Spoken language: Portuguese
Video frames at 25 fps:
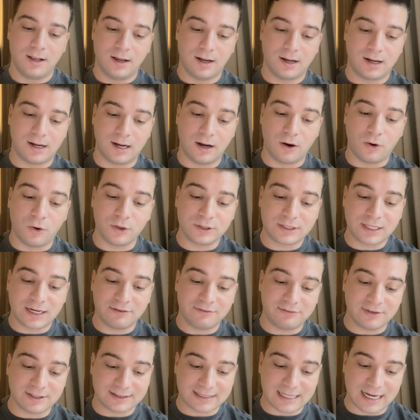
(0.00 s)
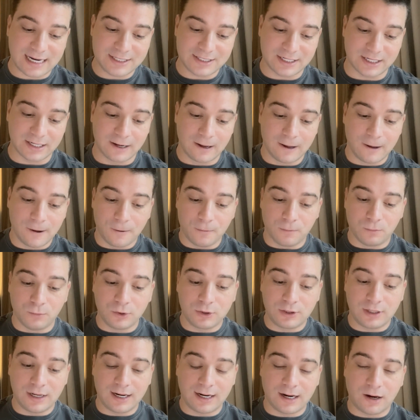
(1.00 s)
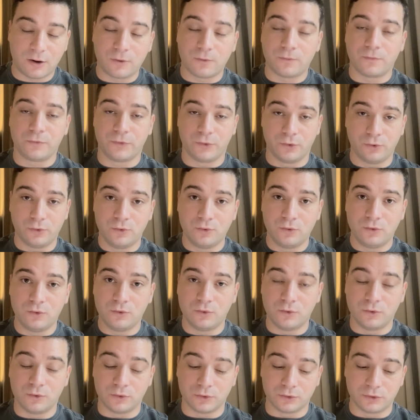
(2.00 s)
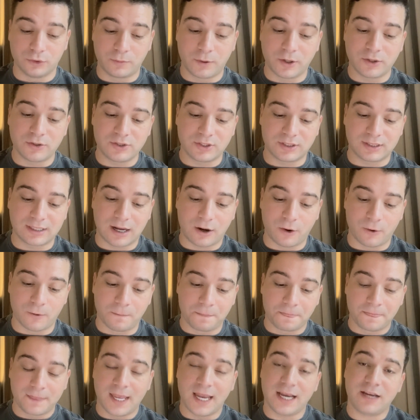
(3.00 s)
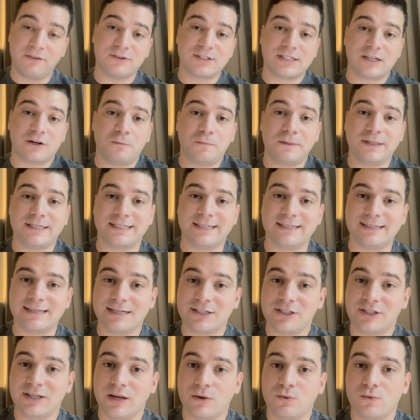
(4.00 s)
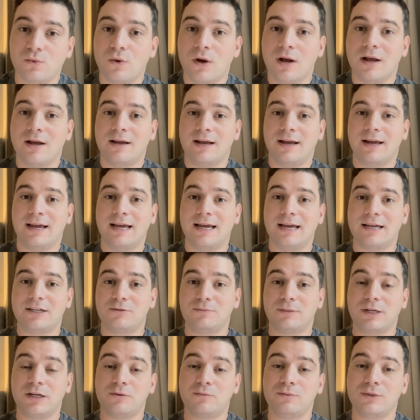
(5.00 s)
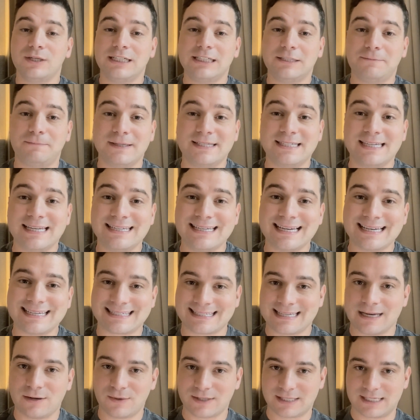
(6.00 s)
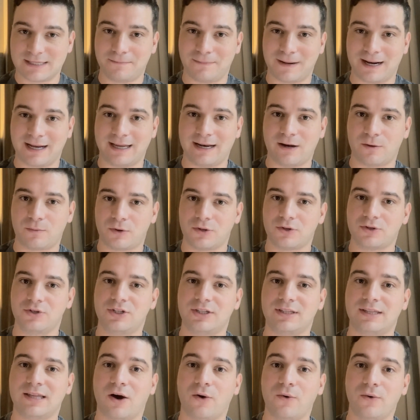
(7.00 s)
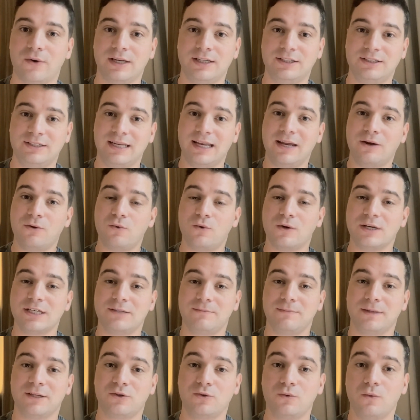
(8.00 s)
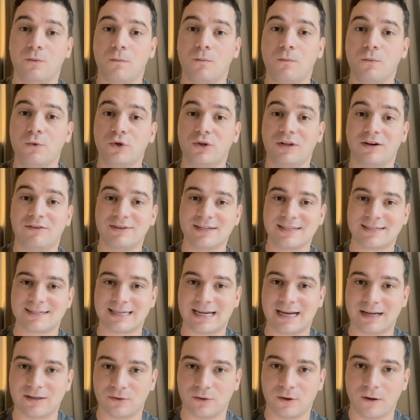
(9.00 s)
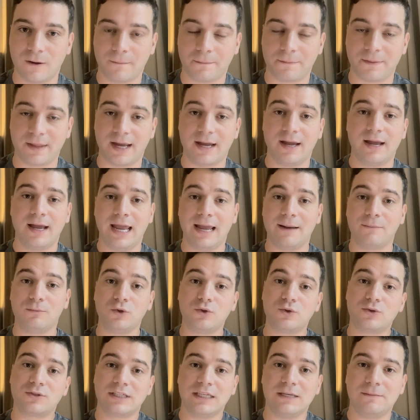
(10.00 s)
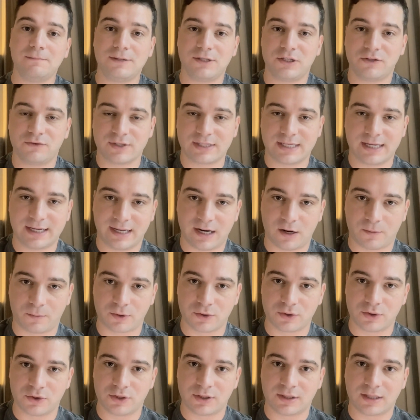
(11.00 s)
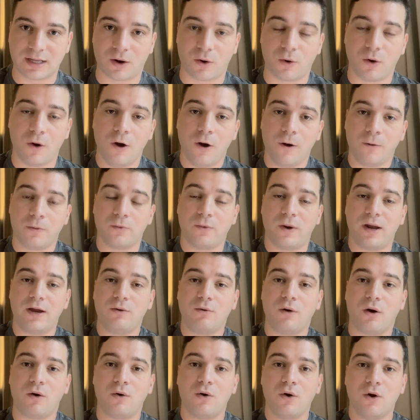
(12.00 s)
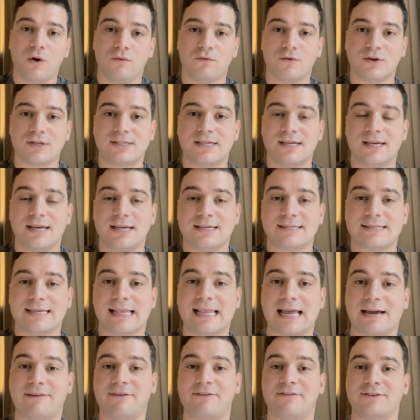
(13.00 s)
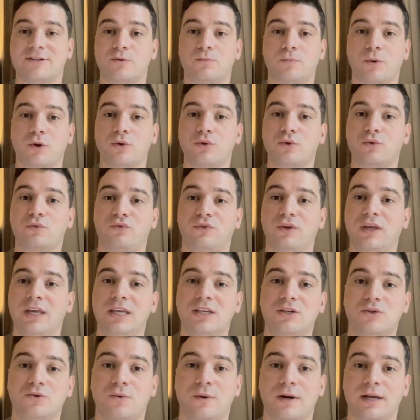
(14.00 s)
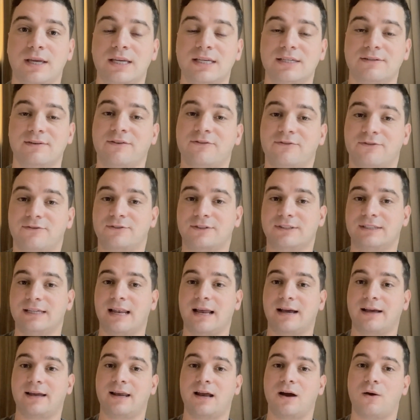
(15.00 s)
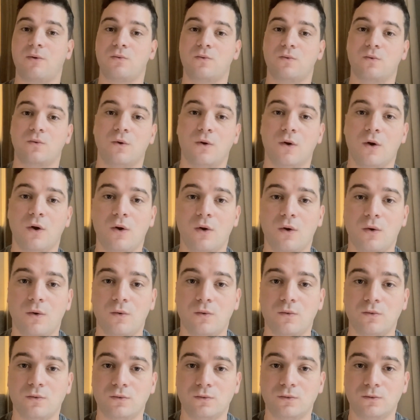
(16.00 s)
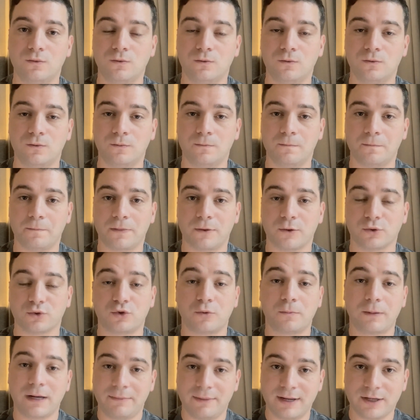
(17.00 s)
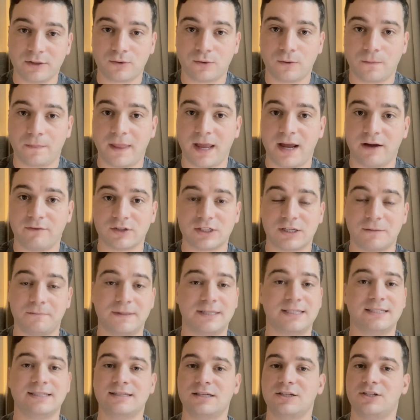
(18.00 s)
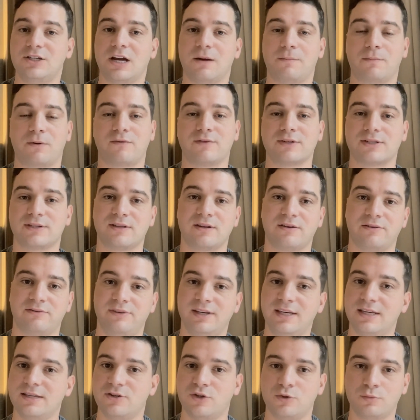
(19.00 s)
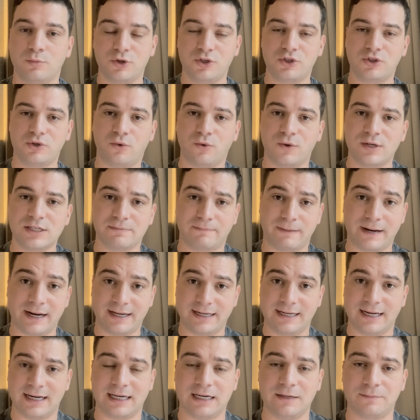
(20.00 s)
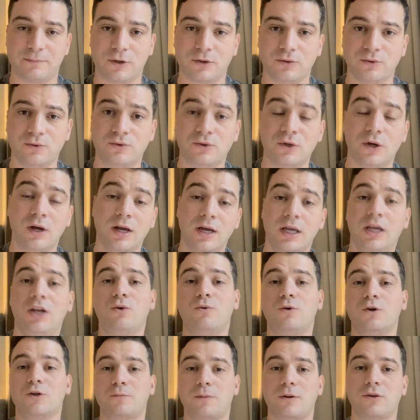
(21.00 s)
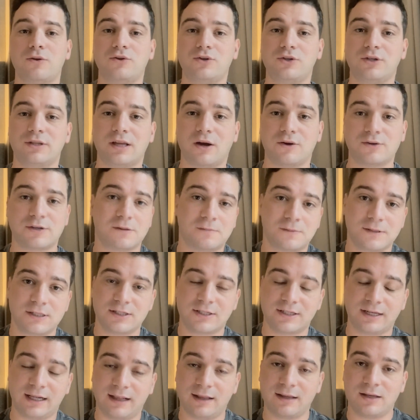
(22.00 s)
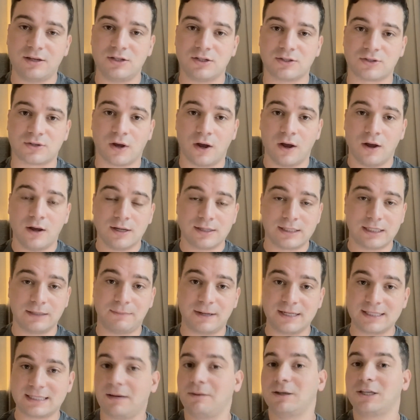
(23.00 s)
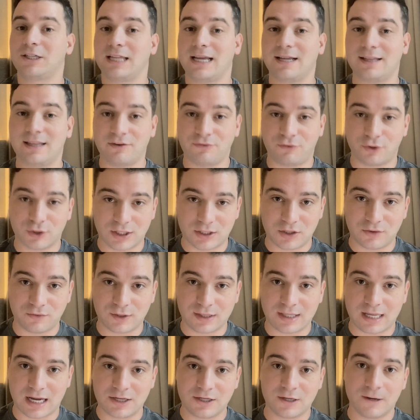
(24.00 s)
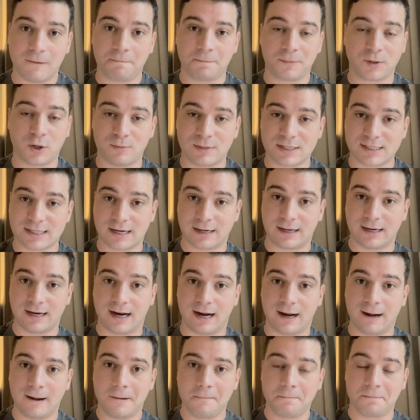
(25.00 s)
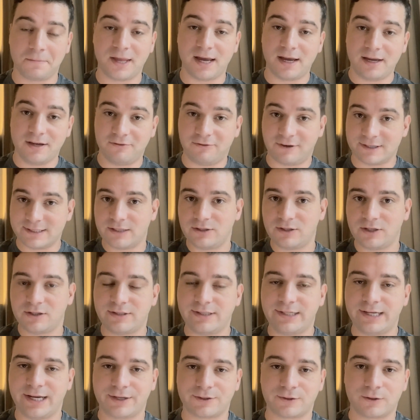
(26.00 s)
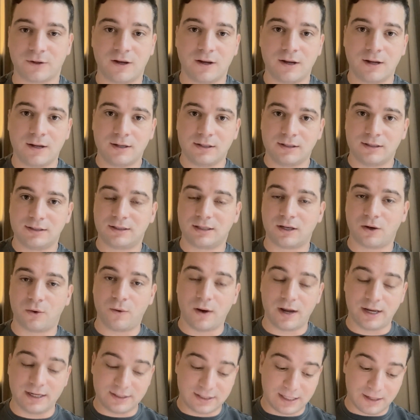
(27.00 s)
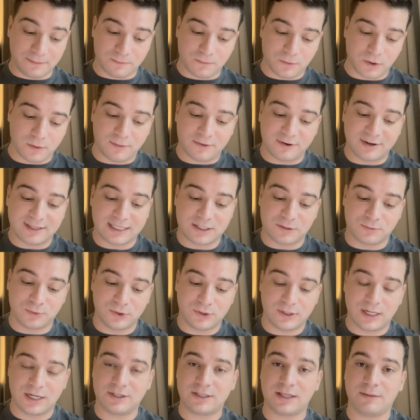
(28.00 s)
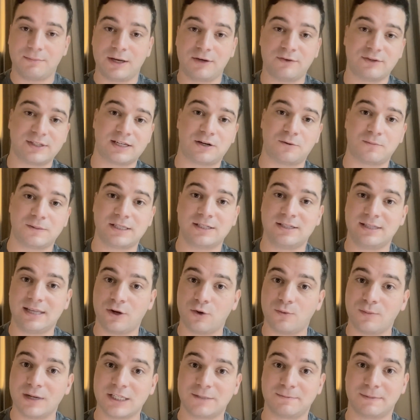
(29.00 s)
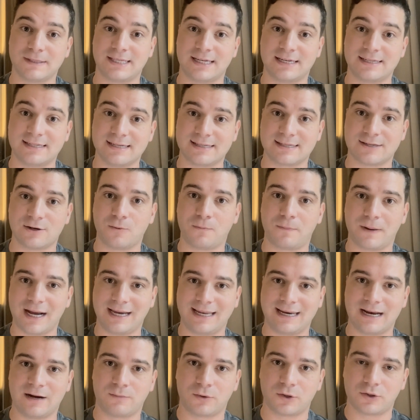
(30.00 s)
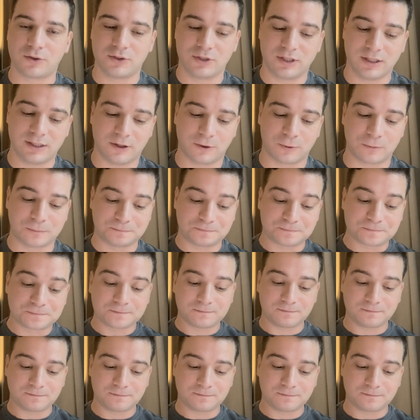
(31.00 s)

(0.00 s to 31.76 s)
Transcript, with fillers: Uh, outra vantagem muito legal do, do produto digital é que você não precisa de nenhum é, de nenhuma especialização assim para criar um produto digital e de nenhum conhecimento muito avançado, né? É muito simples de você criar um produto digital. Não é igual você, sei lá, vai fazer um produto físico aí, você vai, sei lá, criar um um, um, suplemento, né? Você precisa de aprovação da Anvisa, de um monte de coisa para criar aquele produto. Enquanto o produto digital, você não precisa de nada disso. Você basicamente tem que ter força de vontade, começar a criar, né? E fazer do jeito certo. Então, isso é uma vantagem muito grande também, você não precisa de nenhuma especialização para criar um produto digital.